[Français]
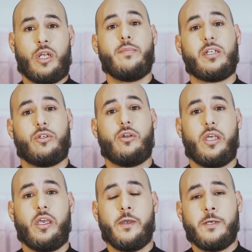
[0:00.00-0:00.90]
que les
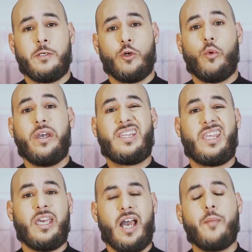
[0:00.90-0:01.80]
Barcelonais ont
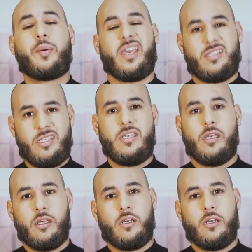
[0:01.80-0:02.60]
été imprécis